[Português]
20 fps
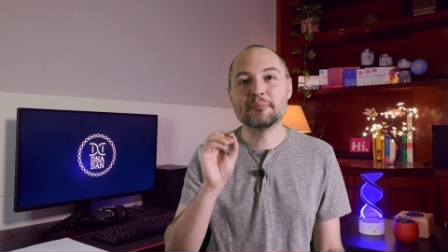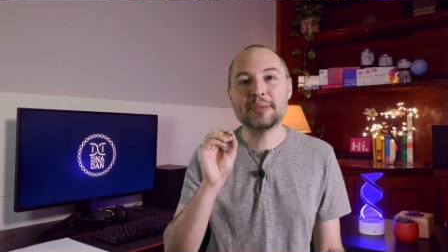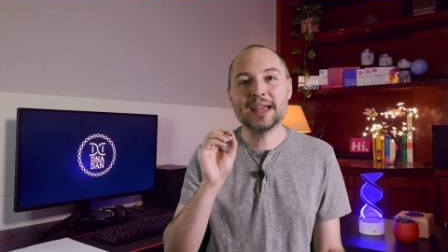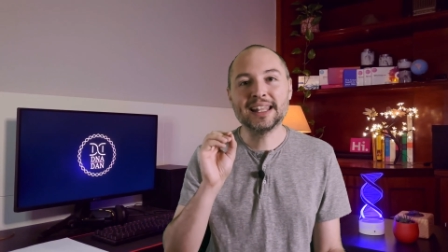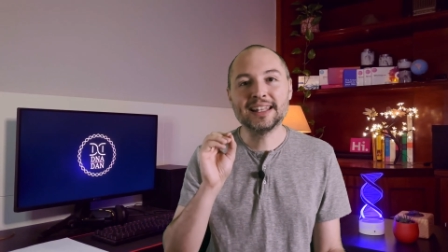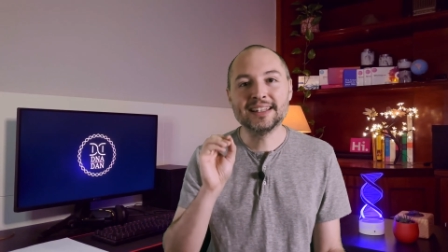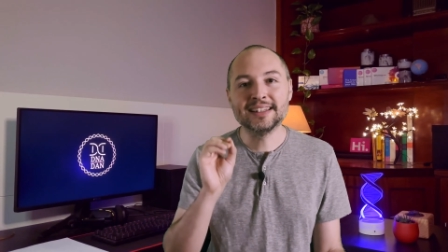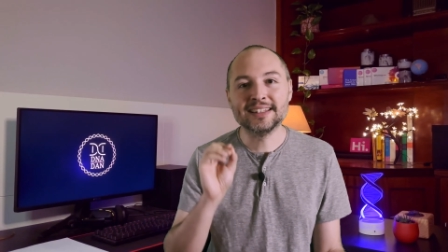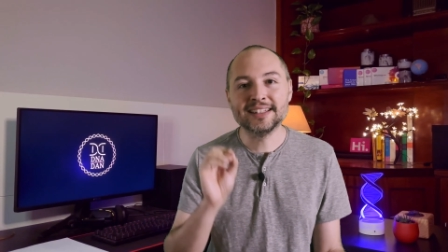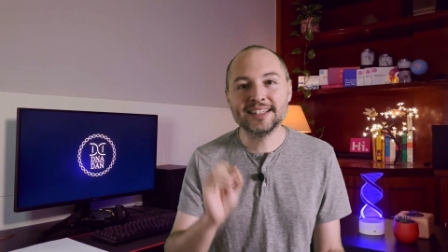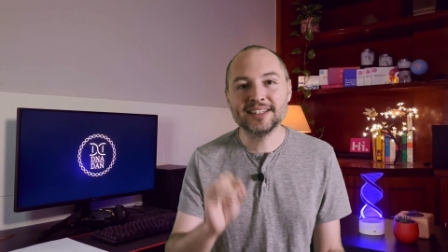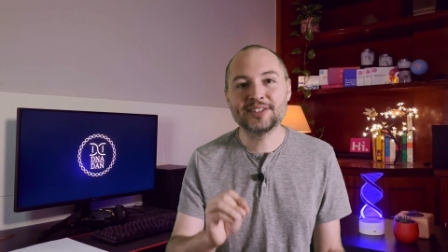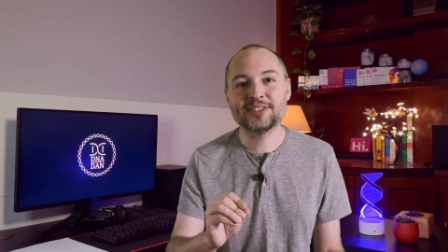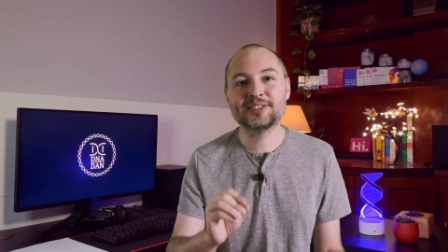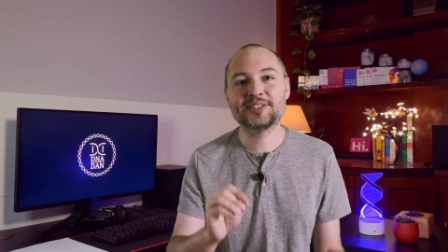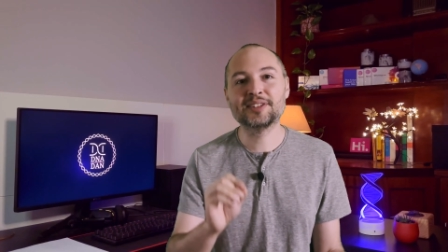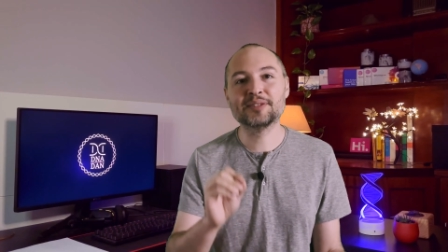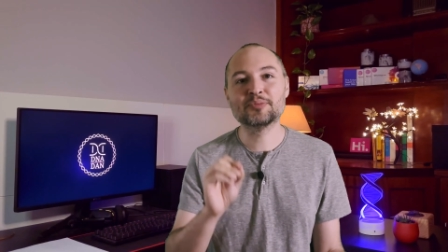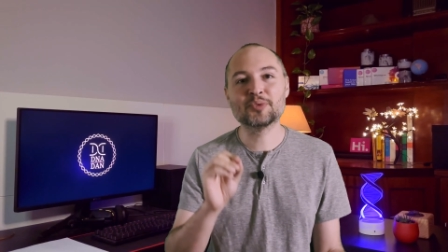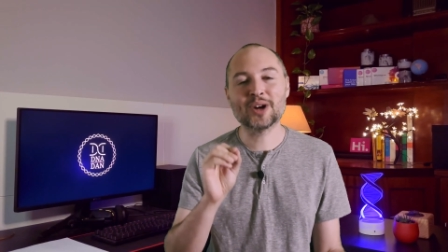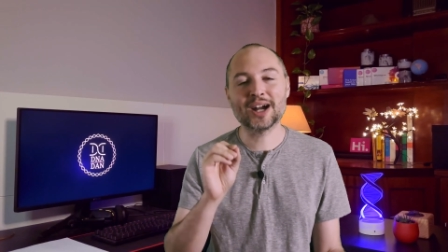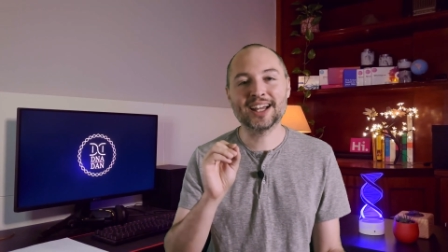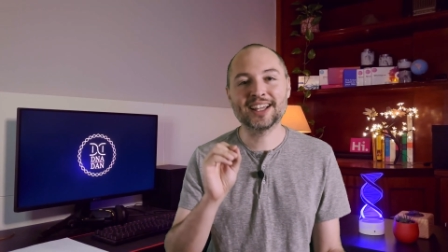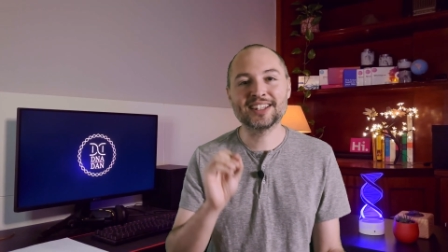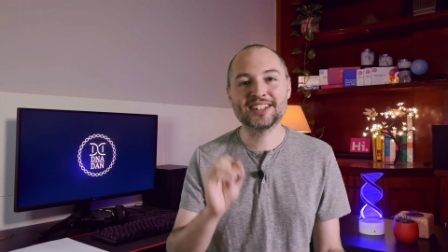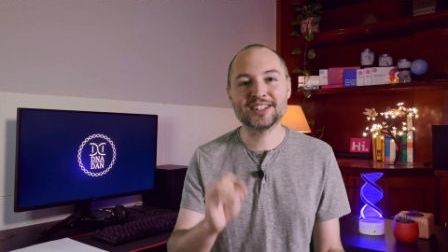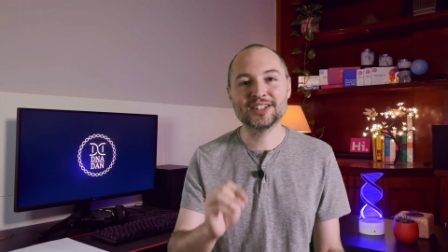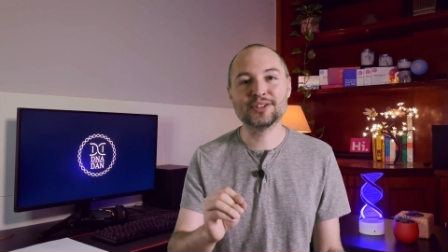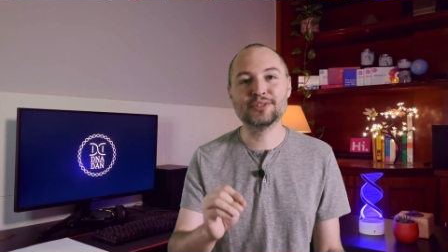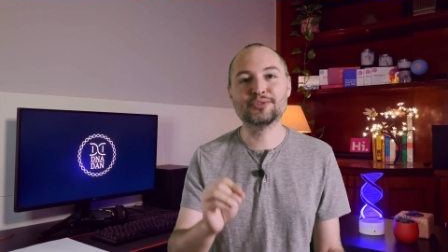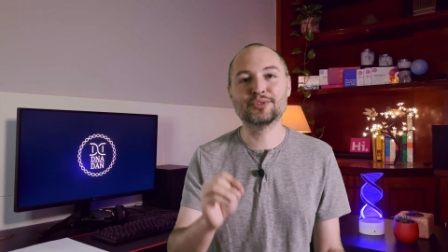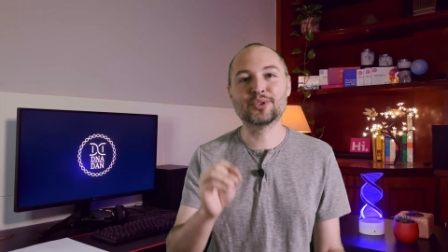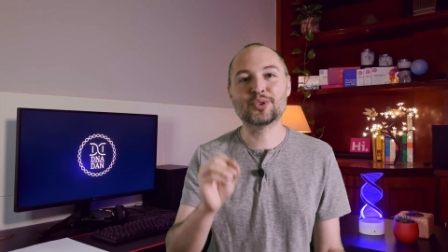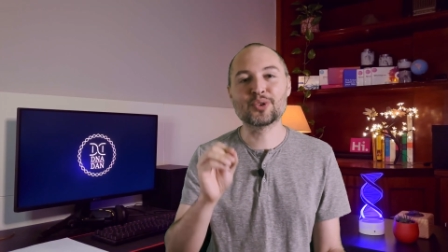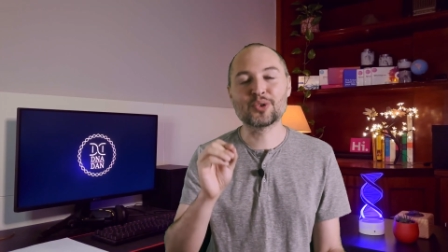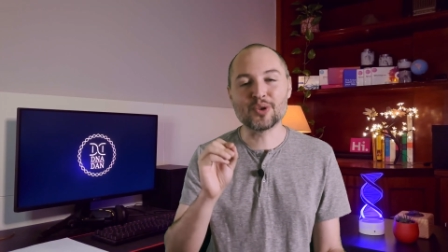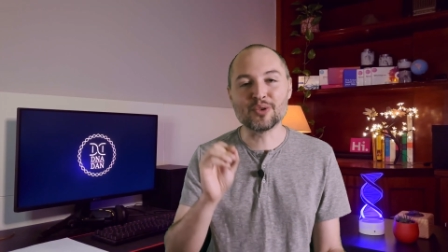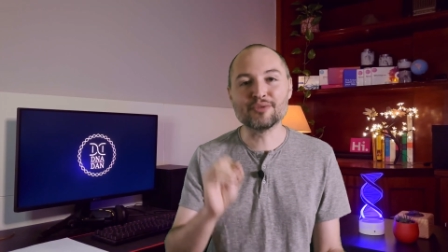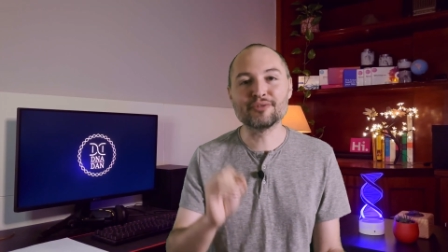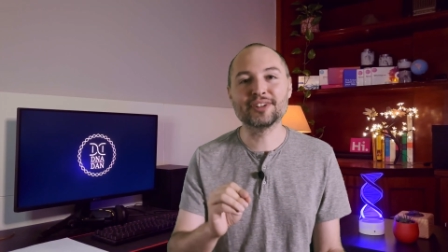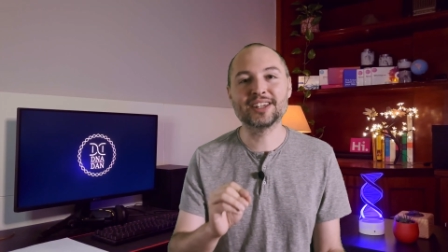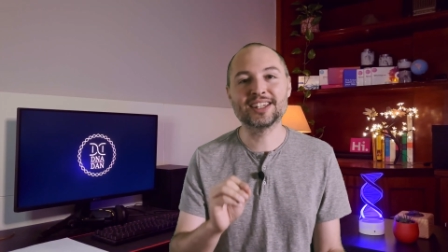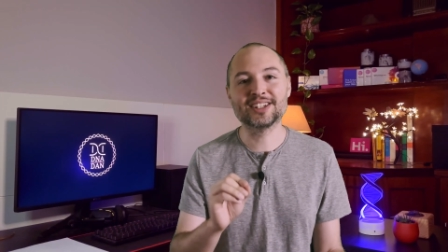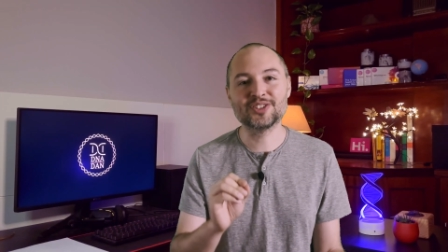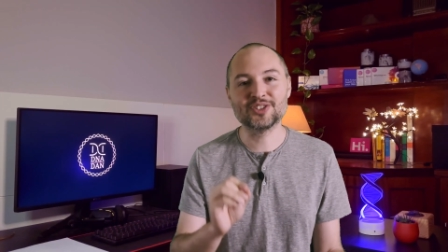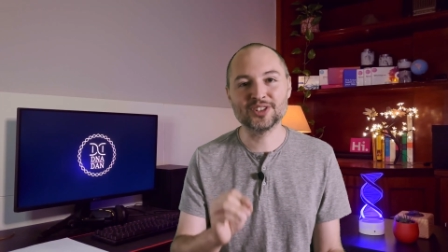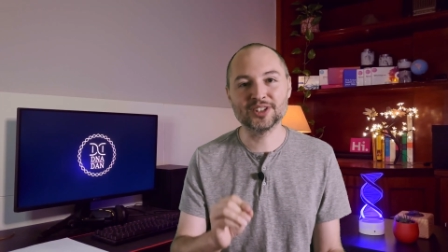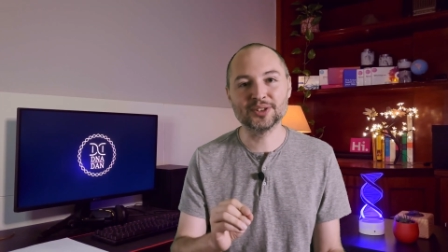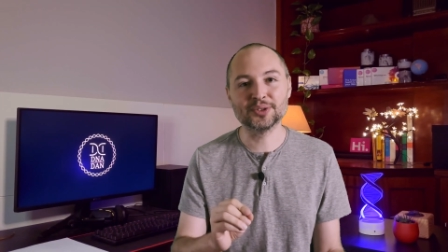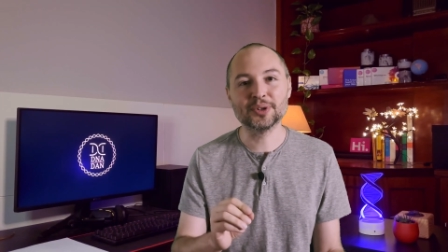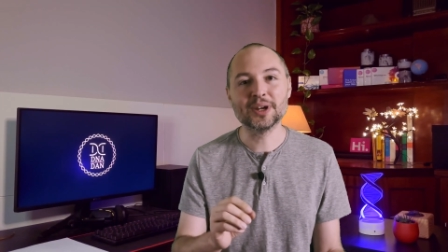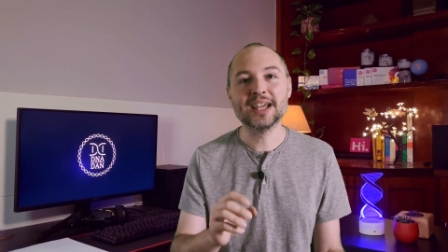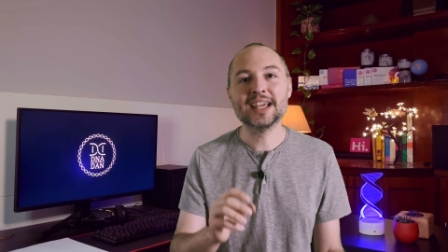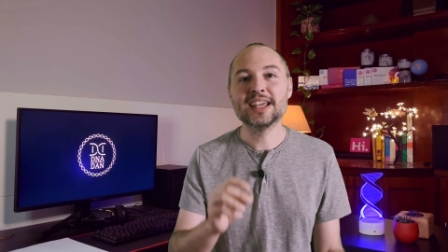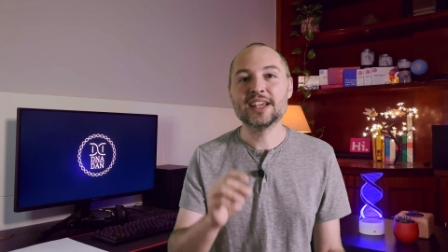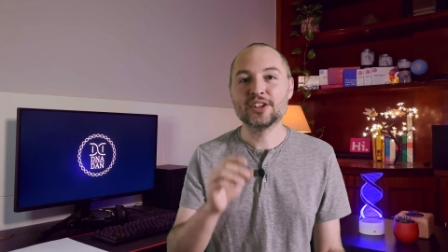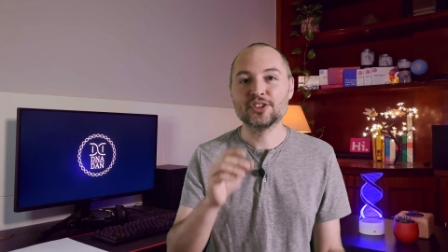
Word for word: belíssimo arquivo convertido